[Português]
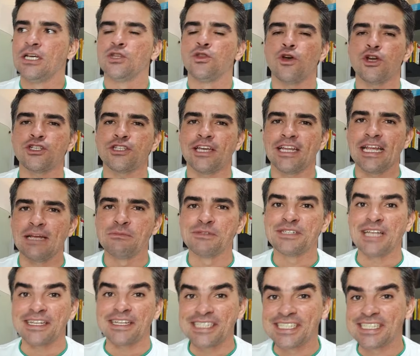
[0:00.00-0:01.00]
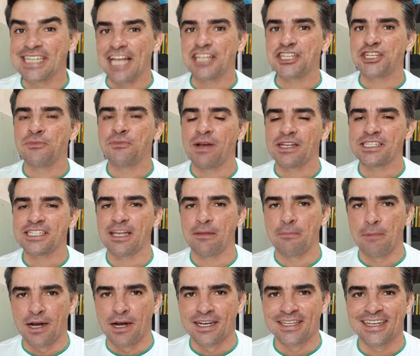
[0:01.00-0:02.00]
nós teremos a sétima
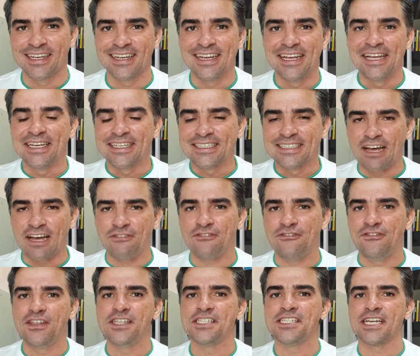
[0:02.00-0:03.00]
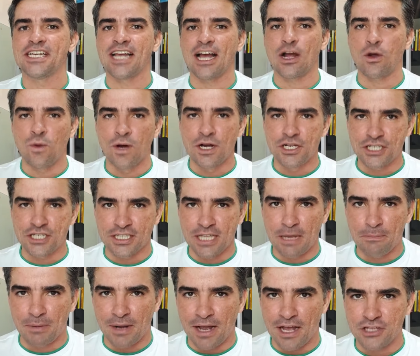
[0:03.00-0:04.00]
semana da Física Quântica
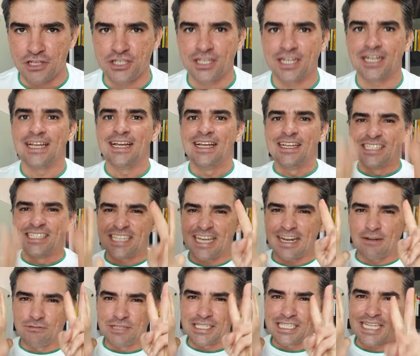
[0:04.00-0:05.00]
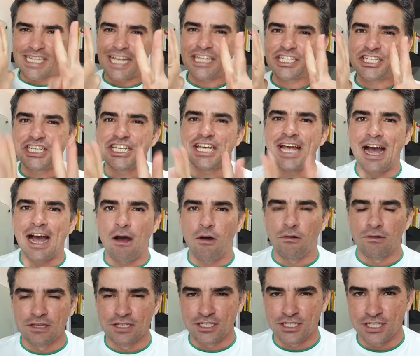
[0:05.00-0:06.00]
na Prática. Serão sete
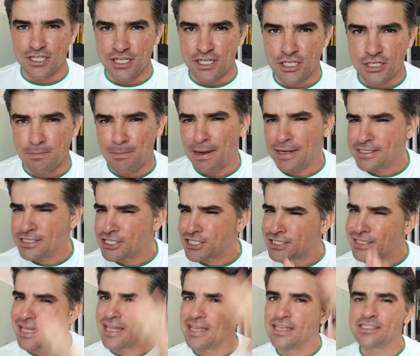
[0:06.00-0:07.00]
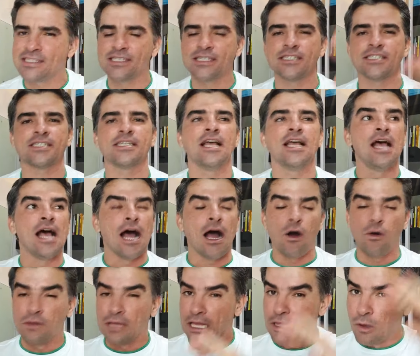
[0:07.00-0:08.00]
aulas, gente, mais extensas,
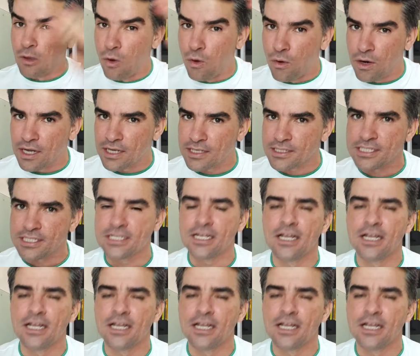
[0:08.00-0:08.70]
aulas longas,